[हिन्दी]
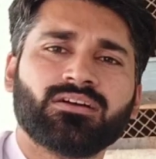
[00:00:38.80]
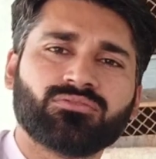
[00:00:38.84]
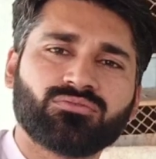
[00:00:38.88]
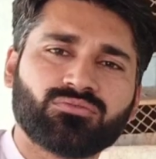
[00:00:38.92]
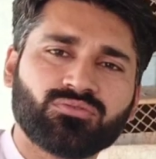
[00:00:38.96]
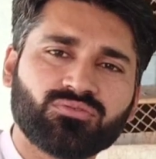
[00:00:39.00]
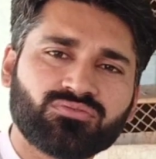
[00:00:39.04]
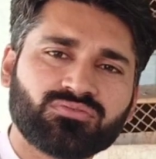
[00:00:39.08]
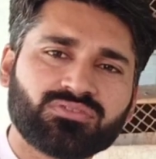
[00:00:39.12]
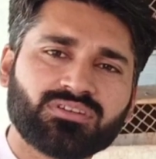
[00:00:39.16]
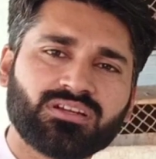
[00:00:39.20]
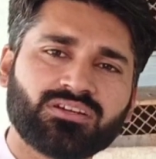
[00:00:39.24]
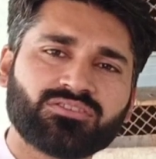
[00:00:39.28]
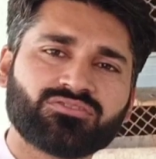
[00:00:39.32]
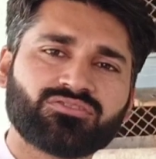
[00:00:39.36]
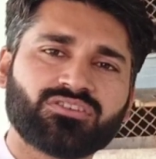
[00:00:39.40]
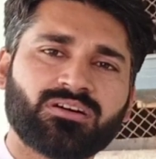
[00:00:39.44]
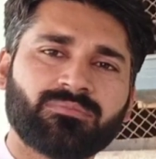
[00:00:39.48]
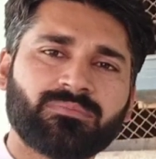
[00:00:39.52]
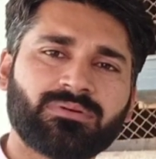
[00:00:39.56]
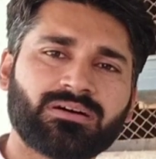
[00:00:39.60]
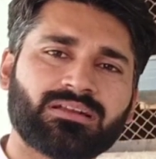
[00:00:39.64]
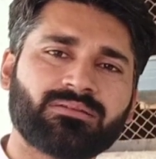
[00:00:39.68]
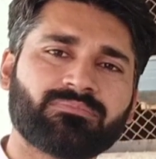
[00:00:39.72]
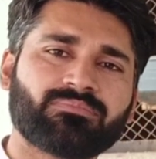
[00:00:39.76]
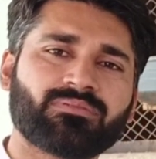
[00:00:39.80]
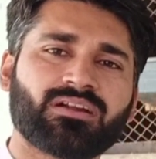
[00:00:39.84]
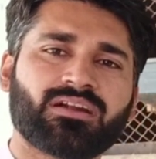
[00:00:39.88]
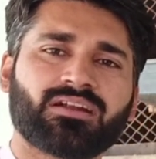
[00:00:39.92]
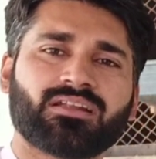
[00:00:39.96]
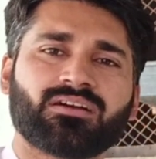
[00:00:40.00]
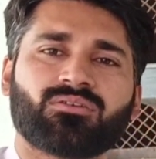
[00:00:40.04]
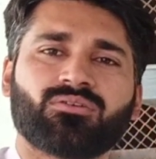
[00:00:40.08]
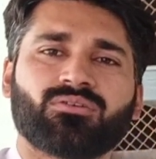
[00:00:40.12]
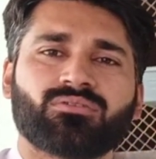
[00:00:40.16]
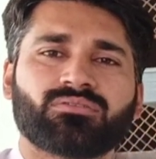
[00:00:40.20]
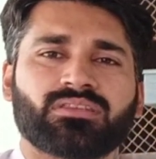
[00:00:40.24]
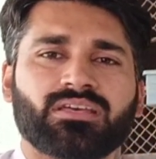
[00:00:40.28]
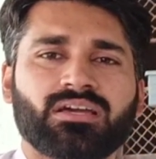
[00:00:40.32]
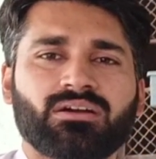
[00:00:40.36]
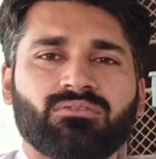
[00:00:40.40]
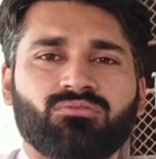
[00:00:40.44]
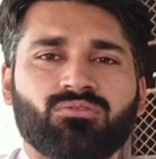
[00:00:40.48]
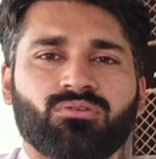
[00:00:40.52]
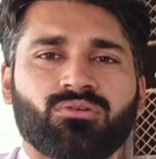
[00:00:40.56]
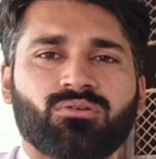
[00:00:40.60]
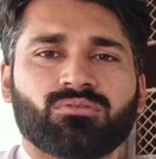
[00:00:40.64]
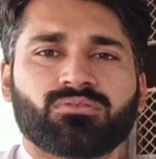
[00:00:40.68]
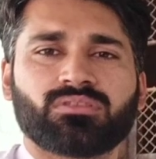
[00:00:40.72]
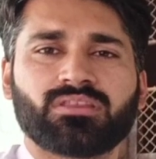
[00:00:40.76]
दूसरा जो हमारा प्रोडक्ट होता है
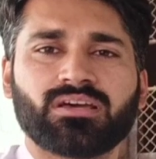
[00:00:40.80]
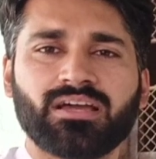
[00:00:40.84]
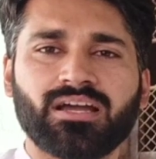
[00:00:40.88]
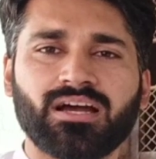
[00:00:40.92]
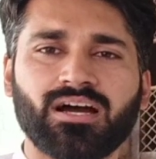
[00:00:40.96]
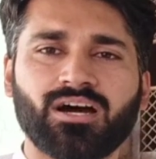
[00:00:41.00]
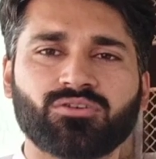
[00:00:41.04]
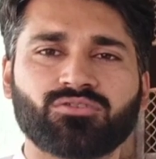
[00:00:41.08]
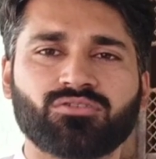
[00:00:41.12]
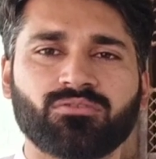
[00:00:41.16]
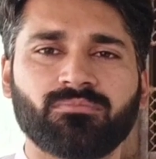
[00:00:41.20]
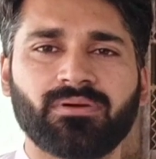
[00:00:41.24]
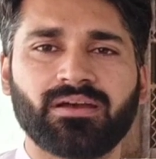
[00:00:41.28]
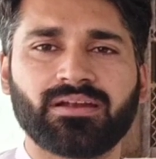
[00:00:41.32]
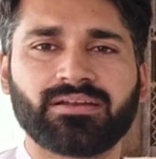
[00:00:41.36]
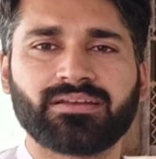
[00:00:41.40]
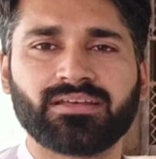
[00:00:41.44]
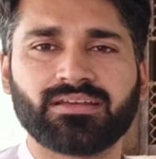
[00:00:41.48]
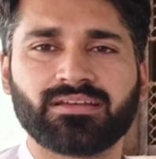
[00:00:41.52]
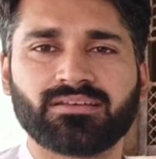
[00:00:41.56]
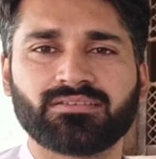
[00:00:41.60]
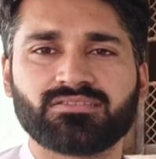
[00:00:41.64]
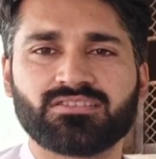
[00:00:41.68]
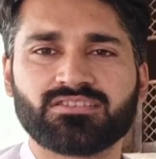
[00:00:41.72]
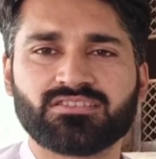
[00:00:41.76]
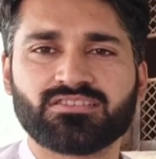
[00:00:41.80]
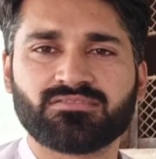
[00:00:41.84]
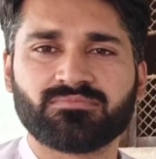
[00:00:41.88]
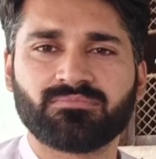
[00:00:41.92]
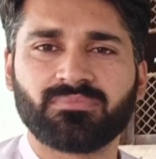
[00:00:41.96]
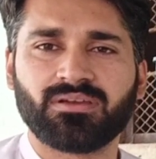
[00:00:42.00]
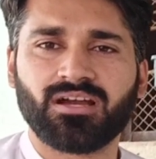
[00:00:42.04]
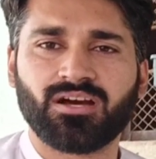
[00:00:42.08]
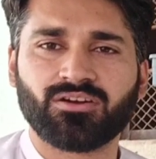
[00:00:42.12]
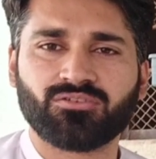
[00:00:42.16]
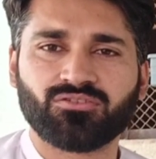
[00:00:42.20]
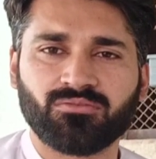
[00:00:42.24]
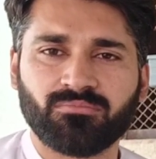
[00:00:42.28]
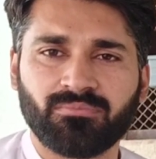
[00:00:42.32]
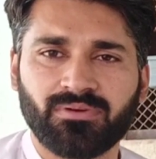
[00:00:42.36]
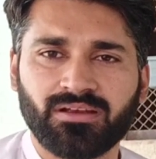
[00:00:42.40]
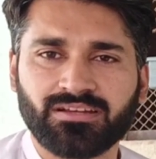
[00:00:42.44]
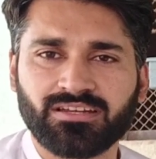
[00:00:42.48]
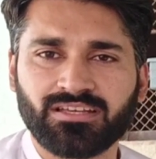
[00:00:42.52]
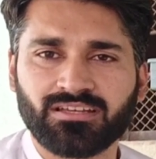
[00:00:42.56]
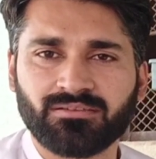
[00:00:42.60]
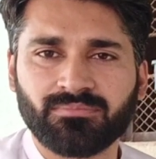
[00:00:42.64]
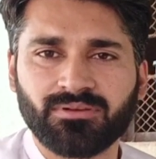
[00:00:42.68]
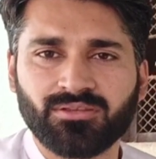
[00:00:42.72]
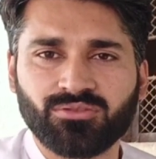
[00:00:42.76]
वो होता है ऑटोमेटिक जिसमें
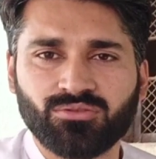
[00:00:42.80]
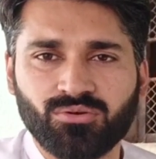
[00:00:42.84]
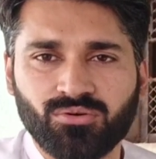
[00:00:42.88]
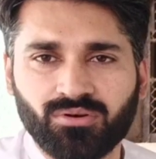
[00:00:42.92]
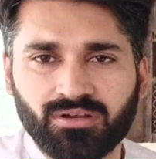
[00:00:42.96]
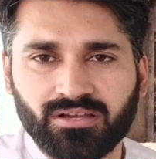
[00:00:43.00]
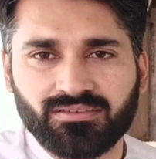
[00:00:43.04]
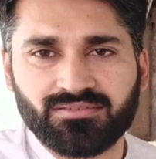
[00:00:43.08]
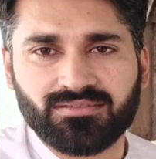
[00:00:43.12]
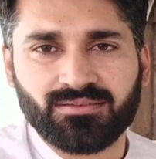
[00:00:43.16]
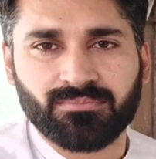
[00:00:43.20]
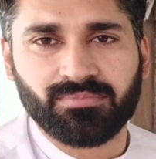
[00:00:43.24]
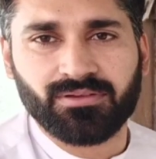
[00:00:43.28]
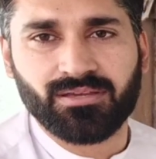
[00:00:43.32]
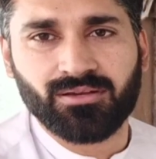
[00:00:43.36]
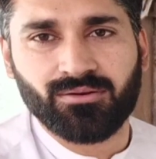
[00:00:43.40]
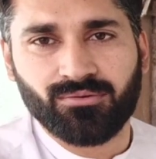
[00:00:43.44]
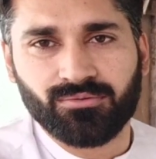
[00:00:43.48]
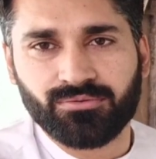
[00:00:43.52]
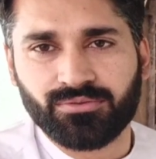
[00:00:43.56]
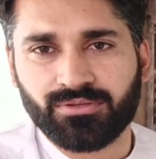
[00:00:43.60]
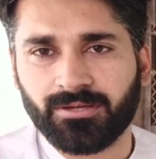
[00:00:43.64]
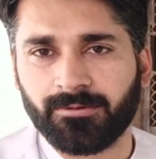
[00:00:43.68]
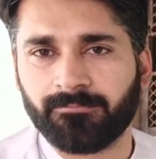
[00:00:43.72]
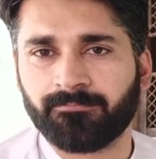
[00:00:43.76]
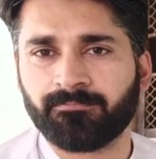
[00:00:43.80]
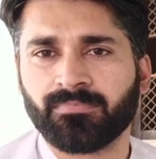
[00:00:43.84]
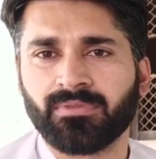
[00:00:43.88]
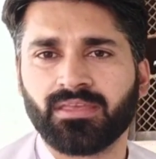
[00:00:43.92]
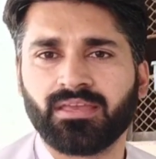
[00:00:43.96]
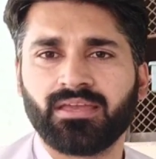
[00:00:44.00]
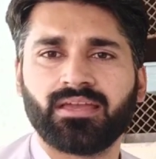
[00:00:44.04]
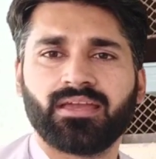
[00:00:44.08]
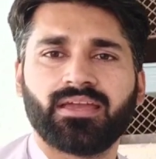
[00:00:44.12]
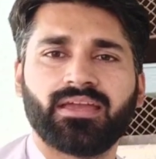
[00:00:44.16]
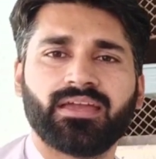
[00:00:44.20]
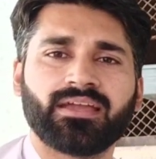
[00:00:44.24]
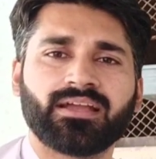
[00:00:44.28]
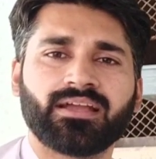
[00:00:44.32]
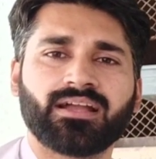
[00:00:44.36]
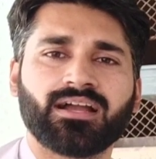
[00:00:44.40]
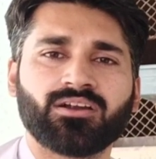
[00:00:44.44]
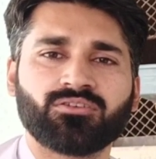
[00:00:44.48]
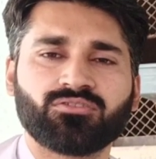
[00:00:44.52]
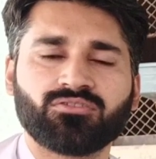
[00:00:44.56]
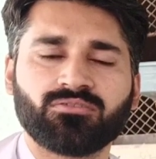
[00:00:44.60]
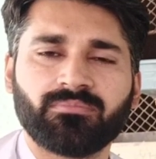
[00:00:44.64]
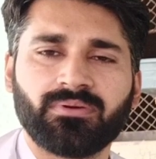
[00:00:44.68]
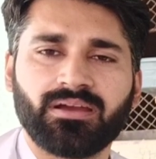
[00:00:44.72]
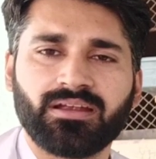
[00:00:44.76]
ऑटोमेटिक में दो किस्म के होते हैं एक
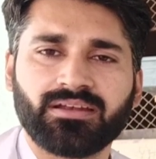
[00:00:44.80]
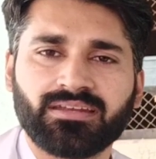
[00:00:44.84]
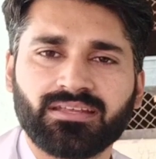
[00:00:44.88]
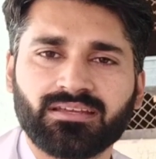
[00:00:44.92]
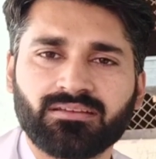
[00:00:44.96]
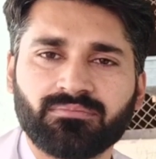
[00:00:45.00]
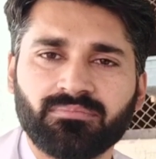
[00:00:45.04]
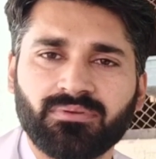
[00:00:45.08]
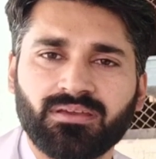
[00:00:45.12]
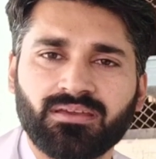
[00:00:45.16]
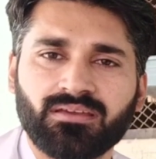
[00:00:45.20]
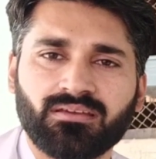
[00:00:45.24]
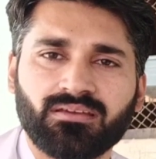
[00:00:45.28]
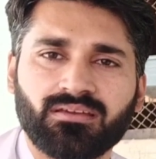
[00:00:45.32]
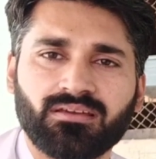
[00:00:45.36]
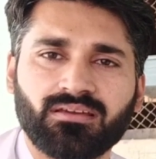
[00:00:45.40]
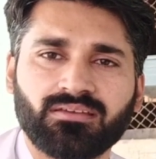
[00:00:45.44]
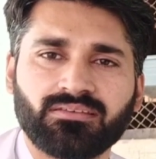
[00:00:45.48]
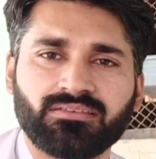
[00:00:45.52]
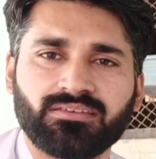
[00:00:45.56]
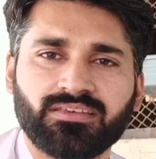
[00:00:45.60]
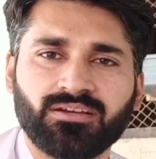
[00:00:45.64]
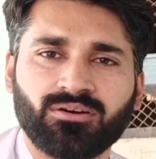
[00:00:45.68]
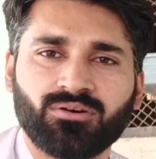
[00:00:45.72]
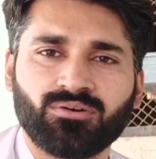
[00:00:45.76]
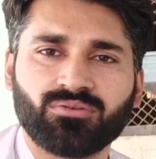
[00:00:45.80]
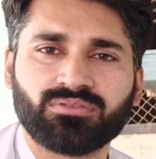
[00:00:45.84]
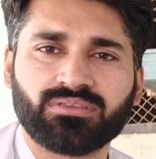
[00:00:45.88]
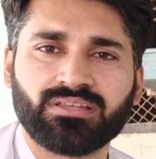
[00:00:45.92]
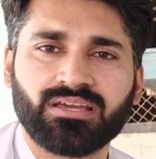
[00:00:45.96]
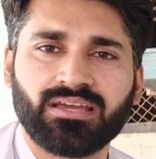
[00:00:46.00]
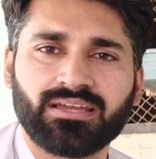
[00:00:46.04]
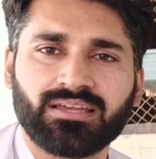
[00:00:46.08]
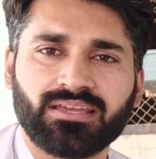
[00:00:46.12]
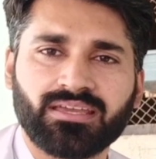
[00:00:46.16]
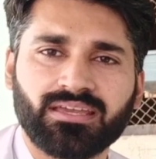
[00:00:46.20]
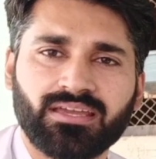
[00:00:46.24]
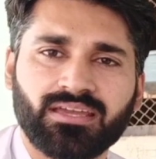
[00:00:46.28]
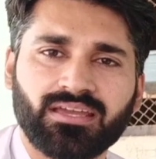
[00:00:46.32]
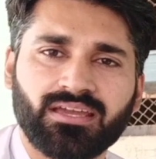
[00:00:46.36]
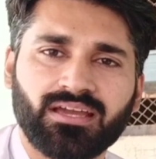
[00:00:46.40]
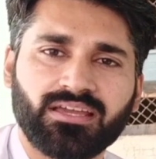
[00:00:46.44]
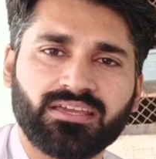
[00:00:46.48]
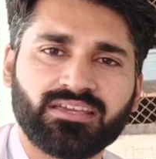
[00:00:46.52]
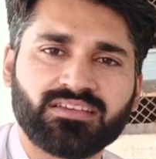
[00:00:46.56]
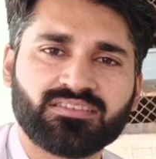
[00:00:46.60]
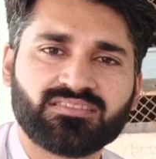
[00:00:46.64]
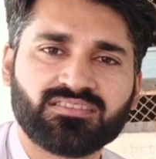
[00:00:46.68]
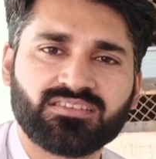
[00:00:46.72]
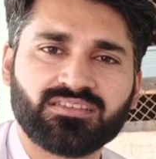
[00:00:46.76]
ऑटोमेटिक में ये होता है कि
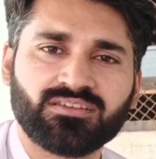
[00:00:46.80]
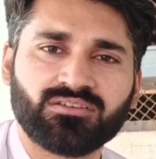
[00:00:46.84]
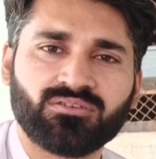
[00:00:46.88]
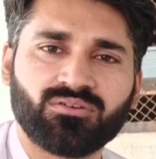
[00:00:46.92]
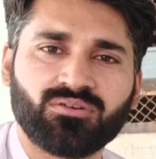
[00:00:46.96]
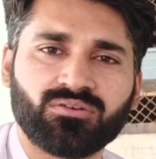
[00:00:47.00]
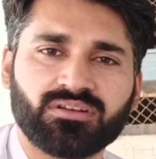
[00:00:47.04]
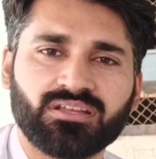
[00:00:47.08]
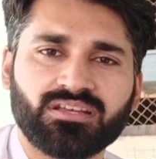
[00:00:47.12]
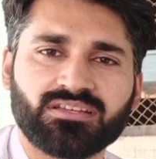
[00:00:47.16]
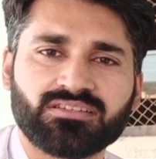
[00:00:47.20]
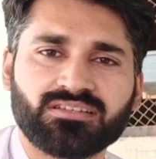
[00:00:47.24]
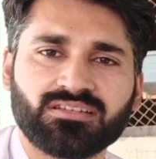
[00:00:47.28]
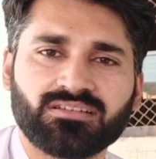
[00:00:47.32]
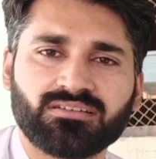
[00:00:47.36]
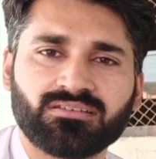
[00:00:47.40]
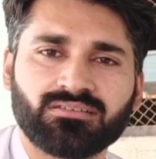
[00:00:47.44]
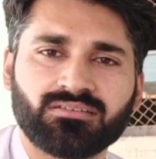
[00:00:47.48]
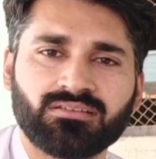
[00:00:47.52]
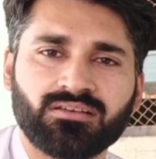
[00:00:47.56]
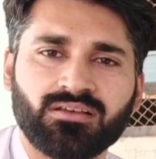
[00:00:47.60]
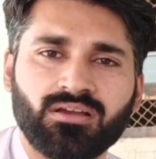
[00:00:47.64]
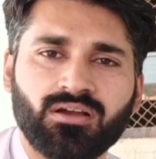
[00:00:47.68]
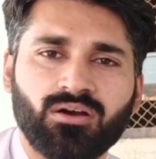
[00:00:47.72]
एक्स की रोटेशन